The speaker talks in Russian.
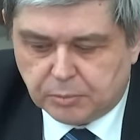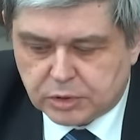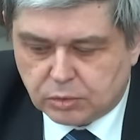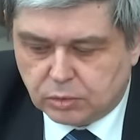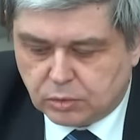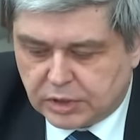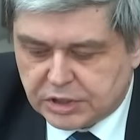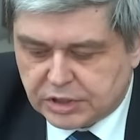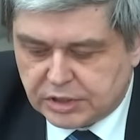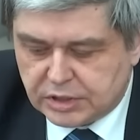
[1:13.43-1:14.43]
поскольку
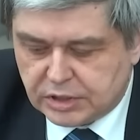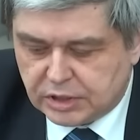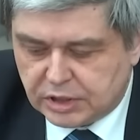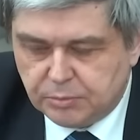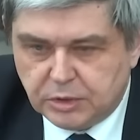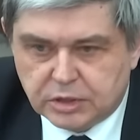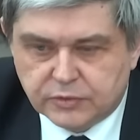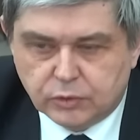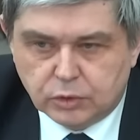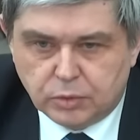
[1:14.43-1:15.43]
каждый из них имеет
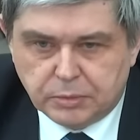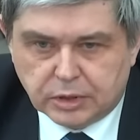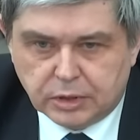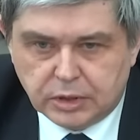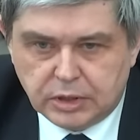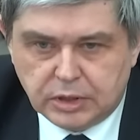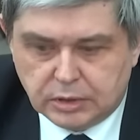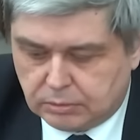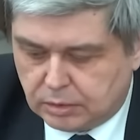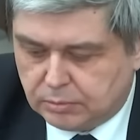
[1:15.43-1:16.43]
свой номер
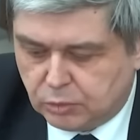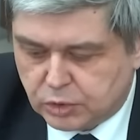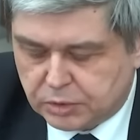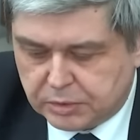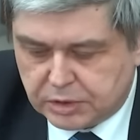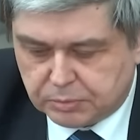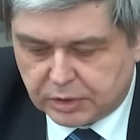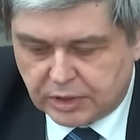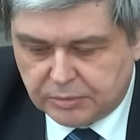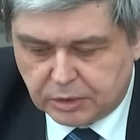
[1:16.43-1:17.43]
и может быть
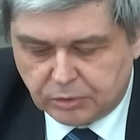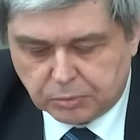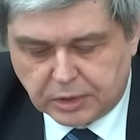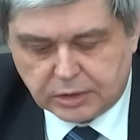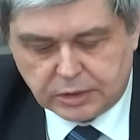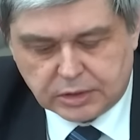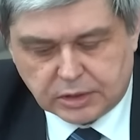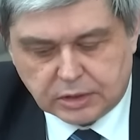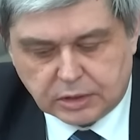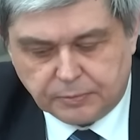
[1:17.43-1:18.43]
запрограммируем, как я
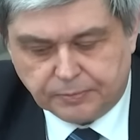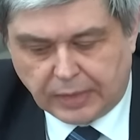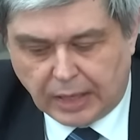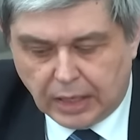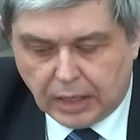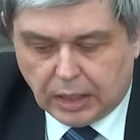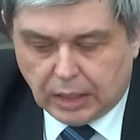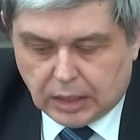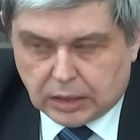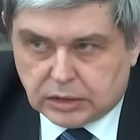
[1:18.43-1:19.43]
сказал.
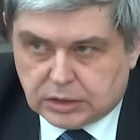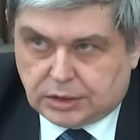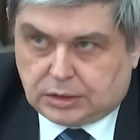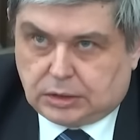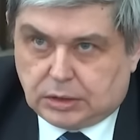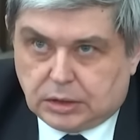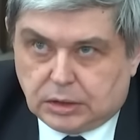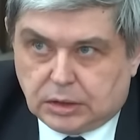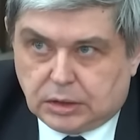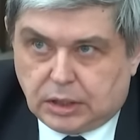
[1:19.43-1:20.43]
Значит,
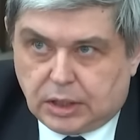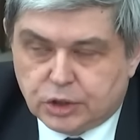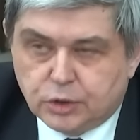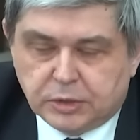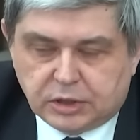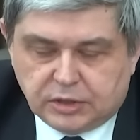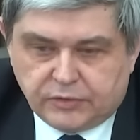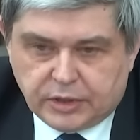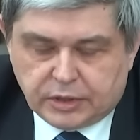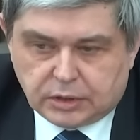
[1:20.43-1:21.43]
о чем это
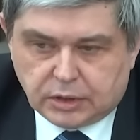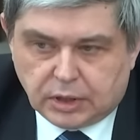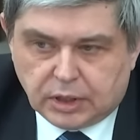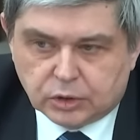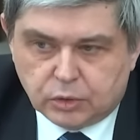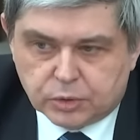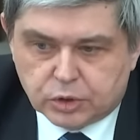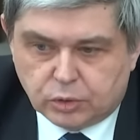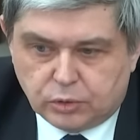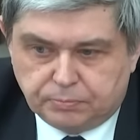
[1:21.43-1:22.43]
говорит? О том,
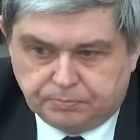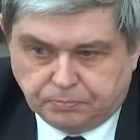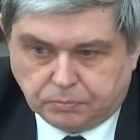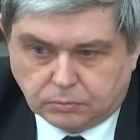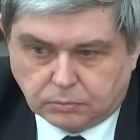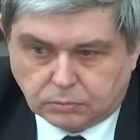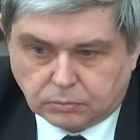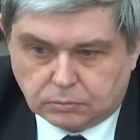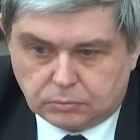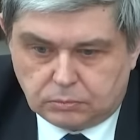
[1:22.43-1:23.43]
что
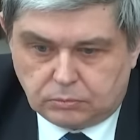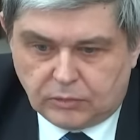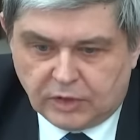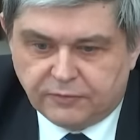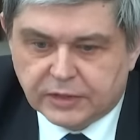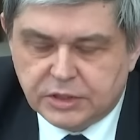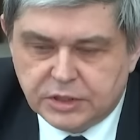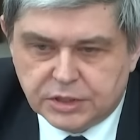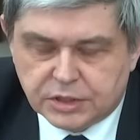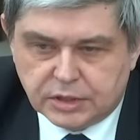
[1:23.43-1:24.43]

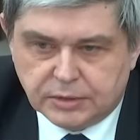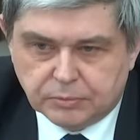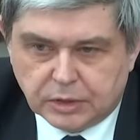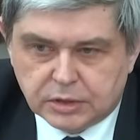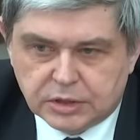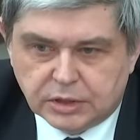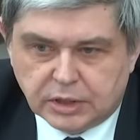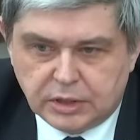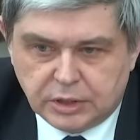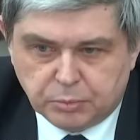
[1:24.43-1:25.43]
фактически
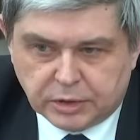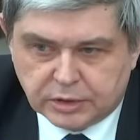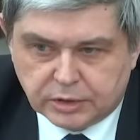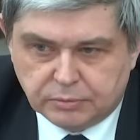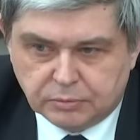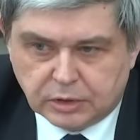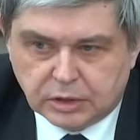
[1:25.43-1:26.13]
Центральный банк